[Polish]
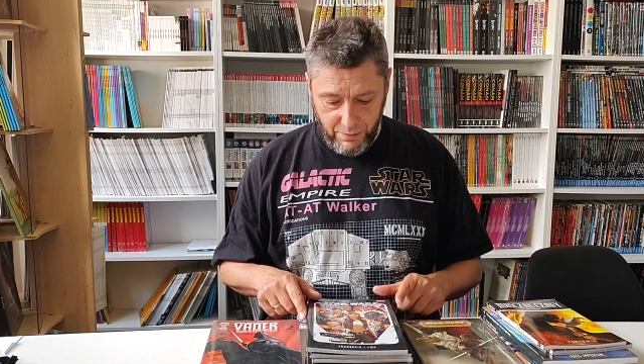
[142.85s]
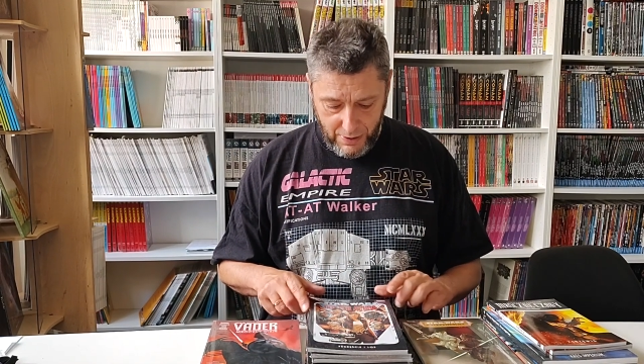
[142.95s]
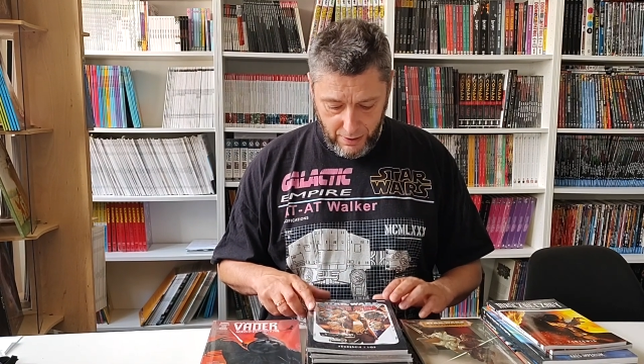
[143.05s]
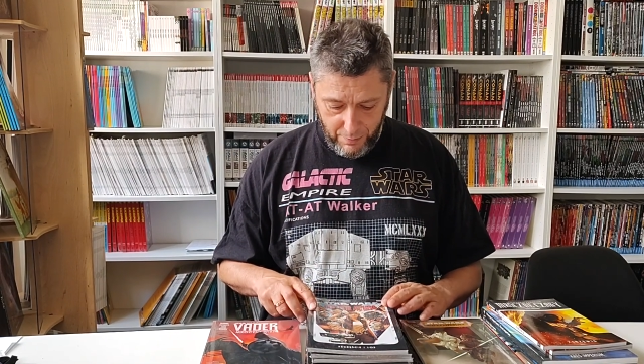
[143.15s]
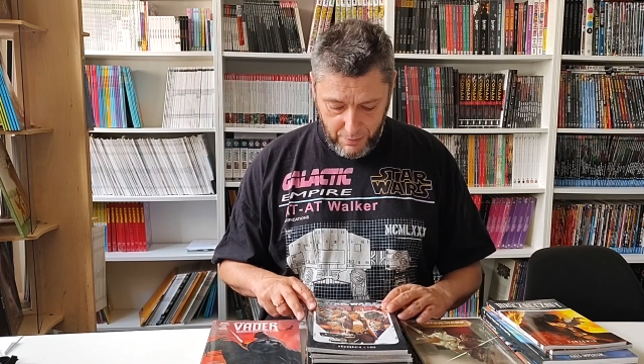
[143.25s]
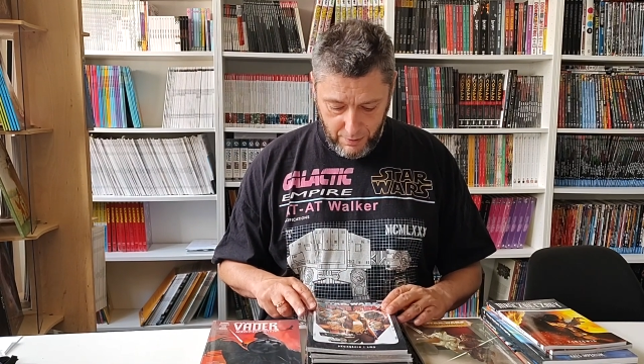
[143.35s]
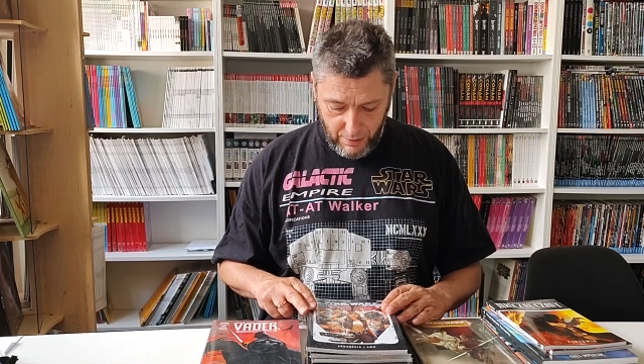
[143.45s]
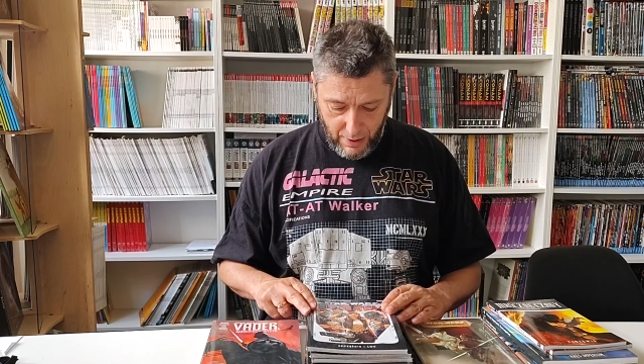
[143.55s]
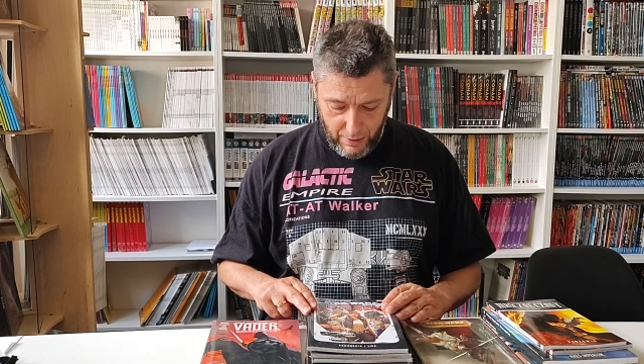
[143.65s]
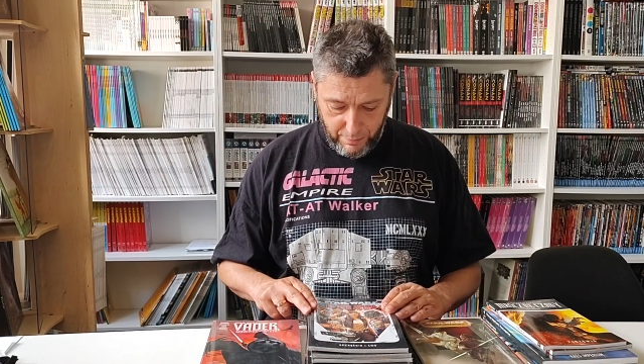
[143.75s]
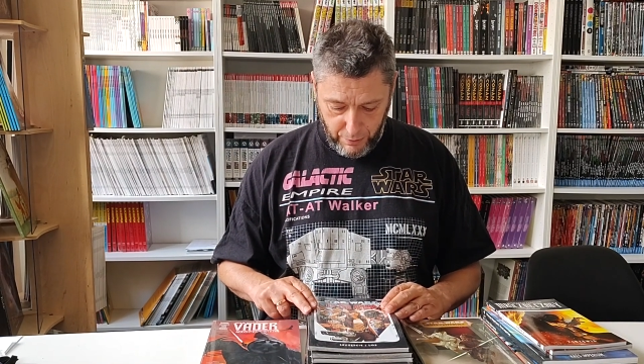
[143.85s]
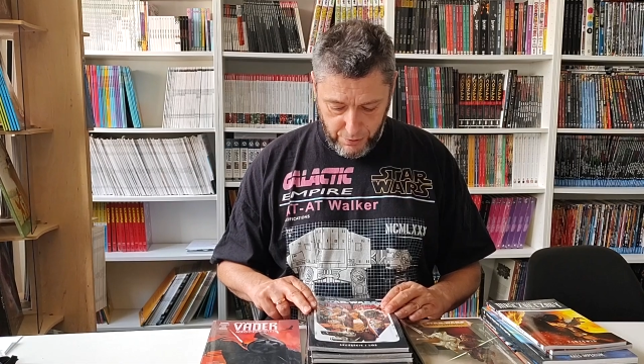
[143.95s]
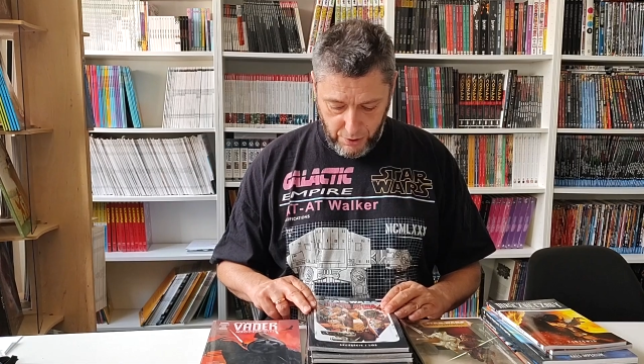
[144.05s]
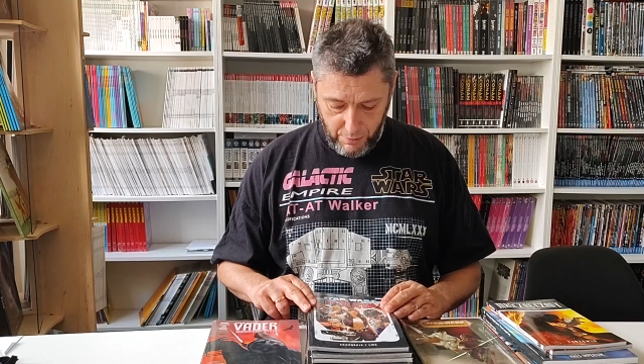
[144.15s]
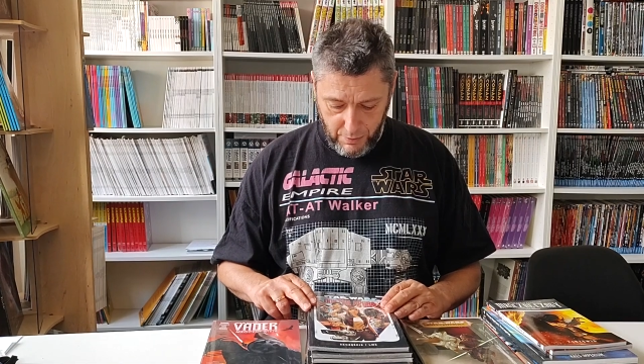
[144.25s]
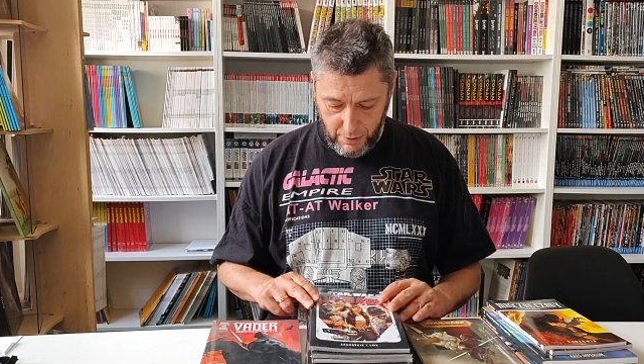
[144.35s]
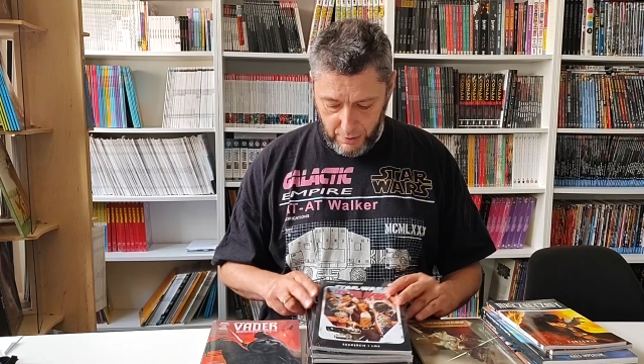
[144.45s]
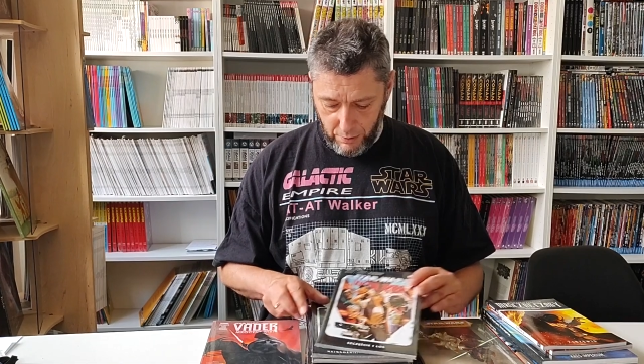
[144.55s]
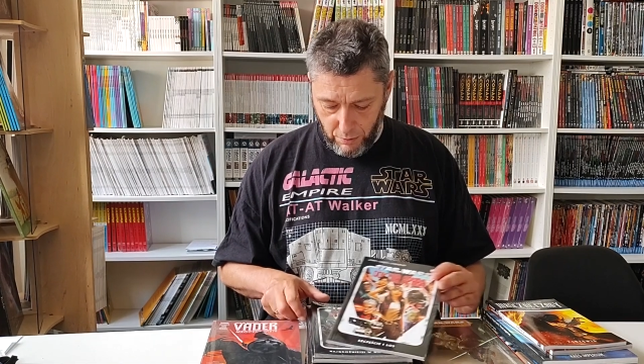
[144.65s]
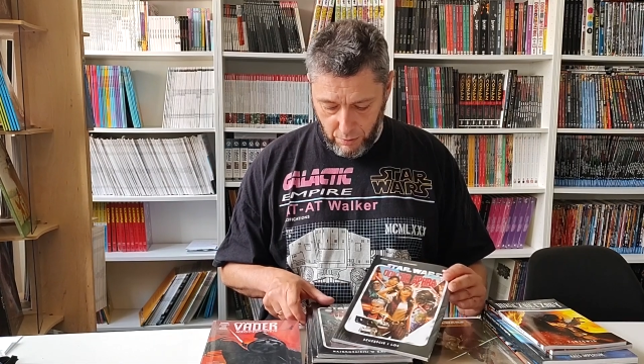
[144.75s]
wydajemy na polskim
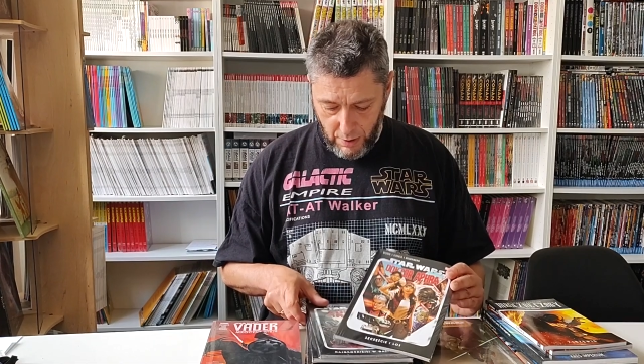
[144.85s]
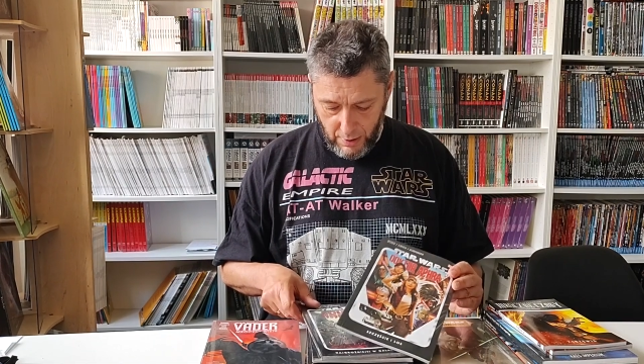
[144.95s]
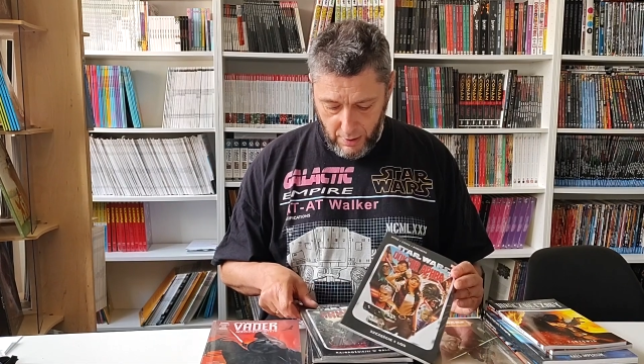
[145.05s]
rynku.